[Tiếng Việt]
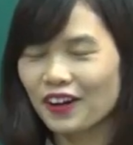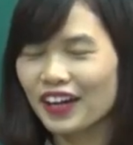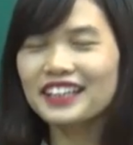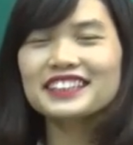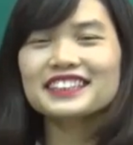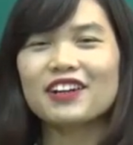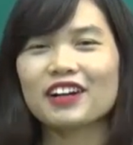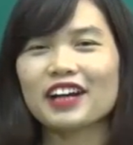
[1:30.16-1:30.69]
Ok,
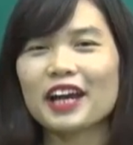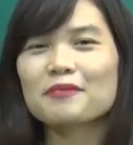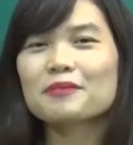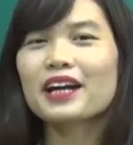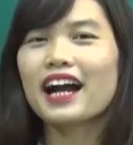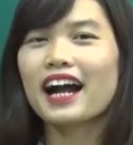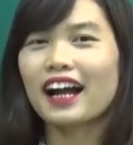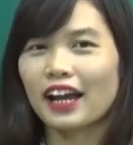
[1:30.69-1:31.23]
xin chào các em.
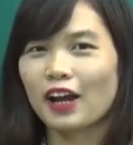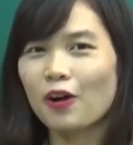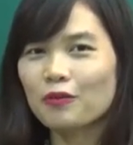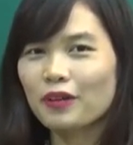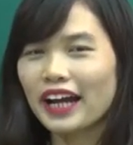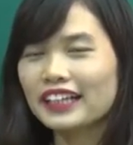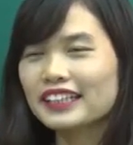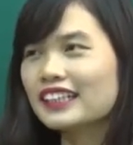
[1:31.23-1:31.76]
Ngày
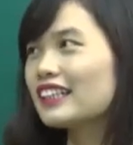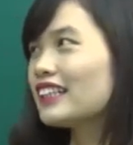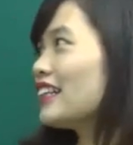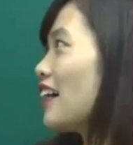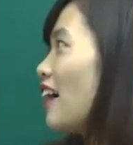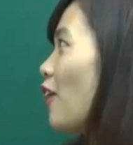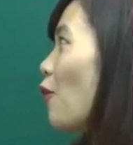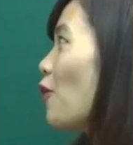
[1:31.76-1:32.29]
hôm nay
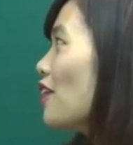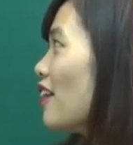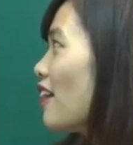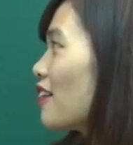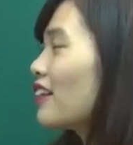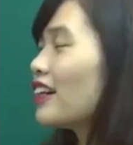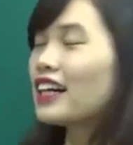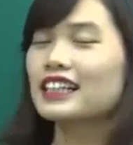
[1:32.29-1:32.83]
thì cô
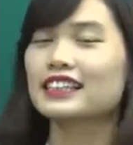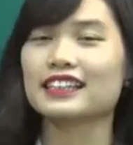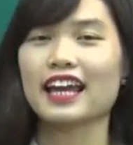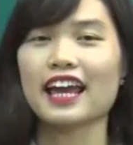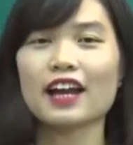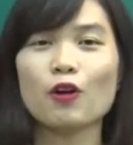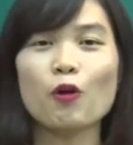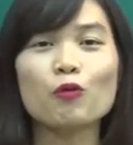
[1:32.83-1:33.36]
Hương
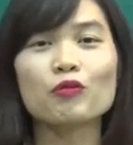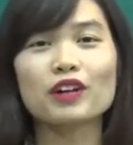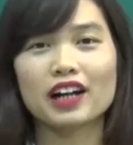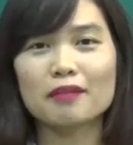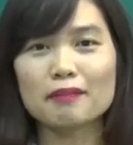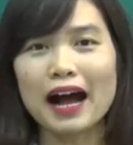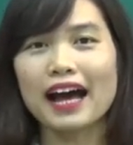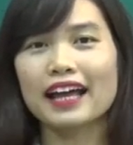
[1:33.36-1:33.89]
sẽ cùng với
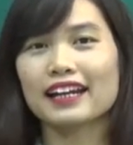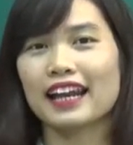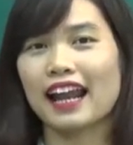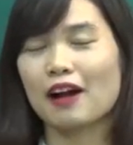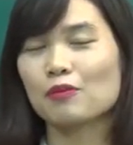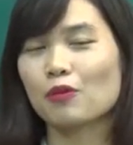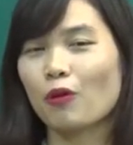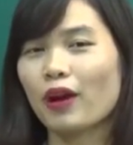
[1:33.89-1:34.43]
các bạn
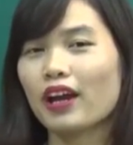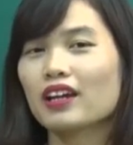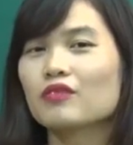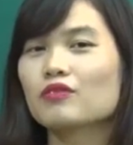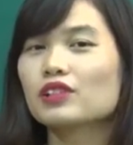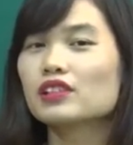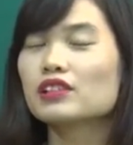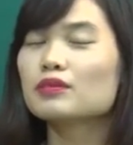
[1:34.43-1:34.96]
làm
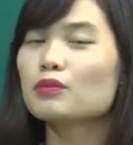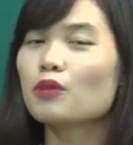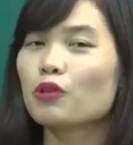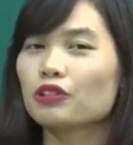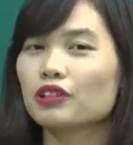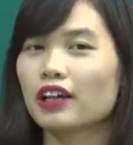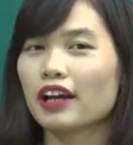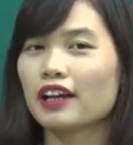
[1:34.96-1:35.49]
quen với
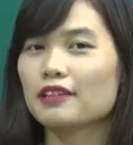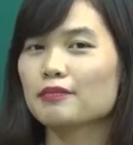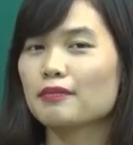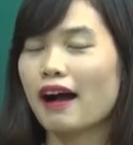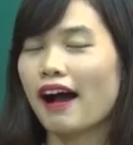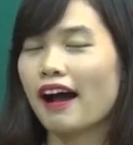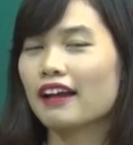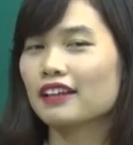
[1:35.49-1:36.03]
một cái
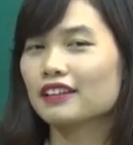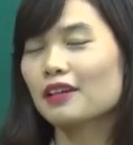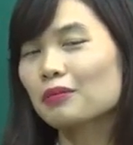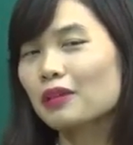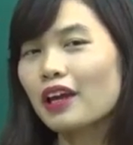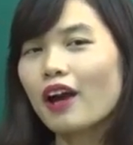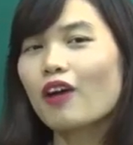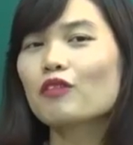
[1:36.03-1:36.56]
bài
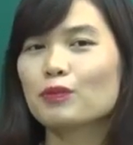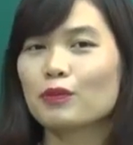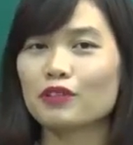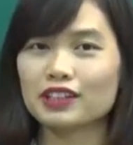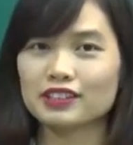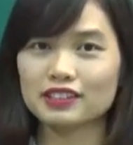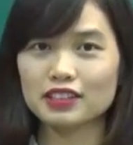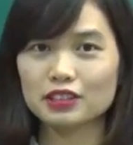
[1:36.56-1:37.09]
tiếp theo về
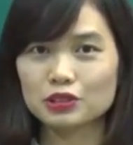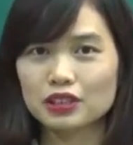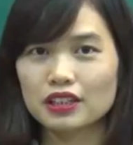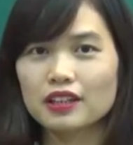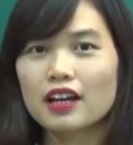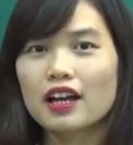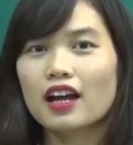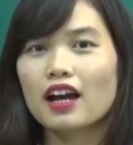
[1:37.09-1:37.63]

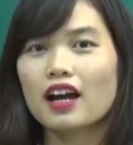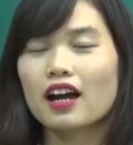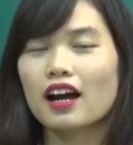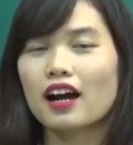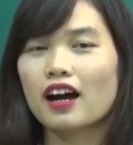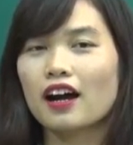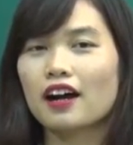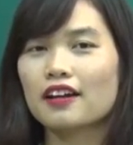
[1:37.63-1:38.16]
pronunciation,
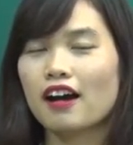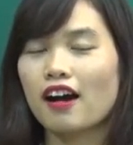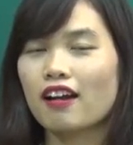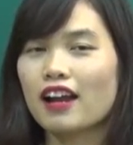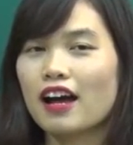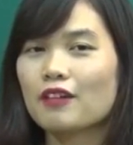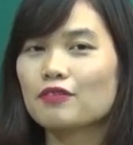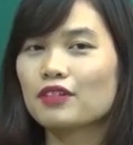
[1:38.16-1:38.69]
à,
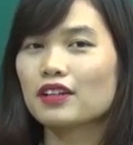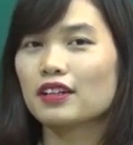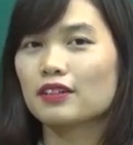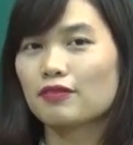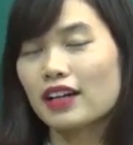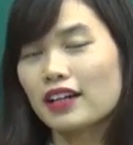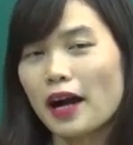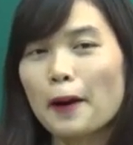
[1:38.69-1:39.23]
đó là
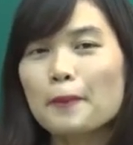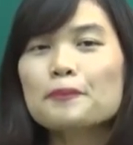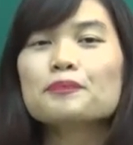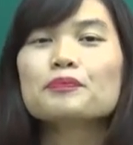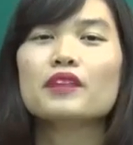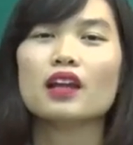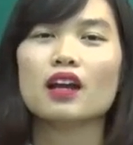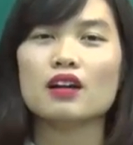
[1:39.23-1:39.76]
phần phát âm.
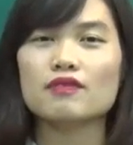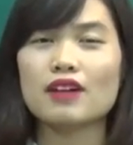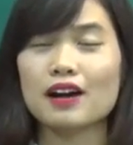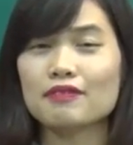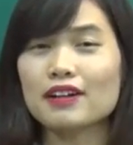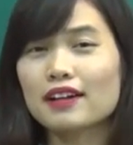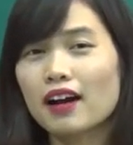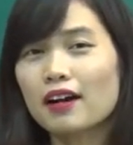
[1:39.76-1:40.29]

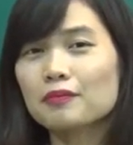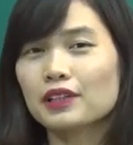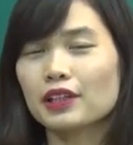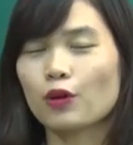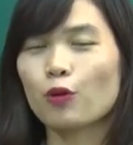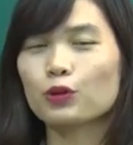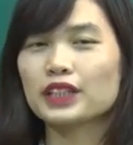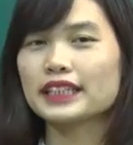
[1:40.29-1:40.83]
Và phát âm
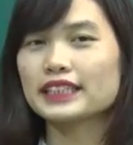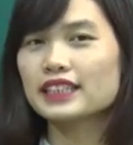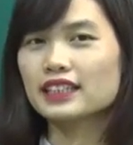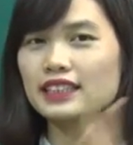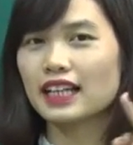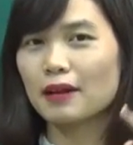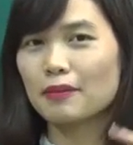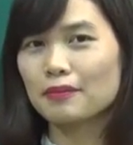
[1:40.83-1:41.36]
thì cô sẽ
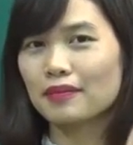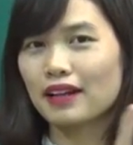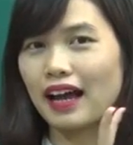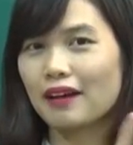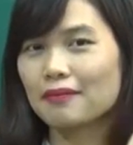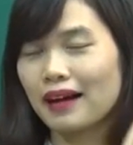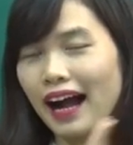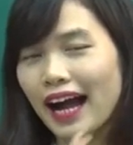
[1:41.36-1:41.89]
chia ra
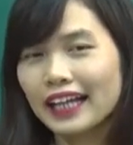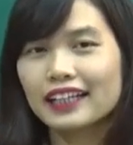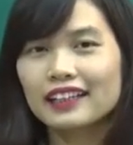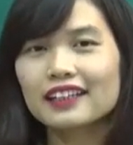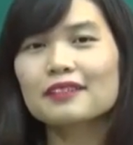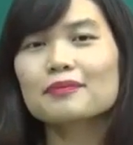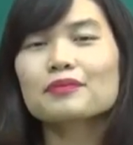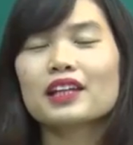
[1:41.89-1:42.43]
làm hai
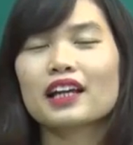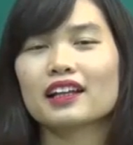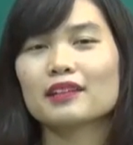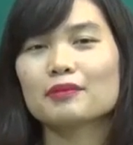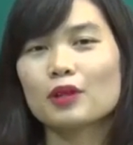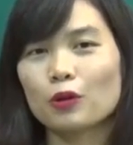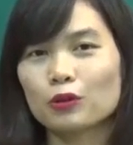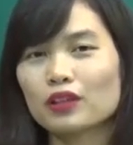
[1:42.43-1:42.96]
clip.
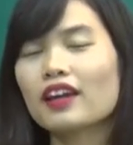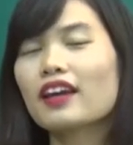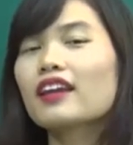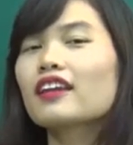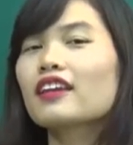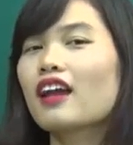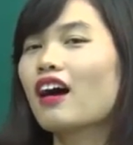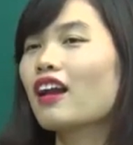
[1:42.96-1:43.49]
Clip đầu
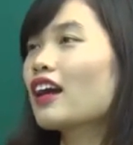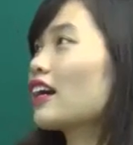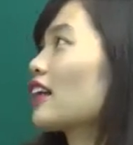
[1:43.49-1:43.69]
tiên đó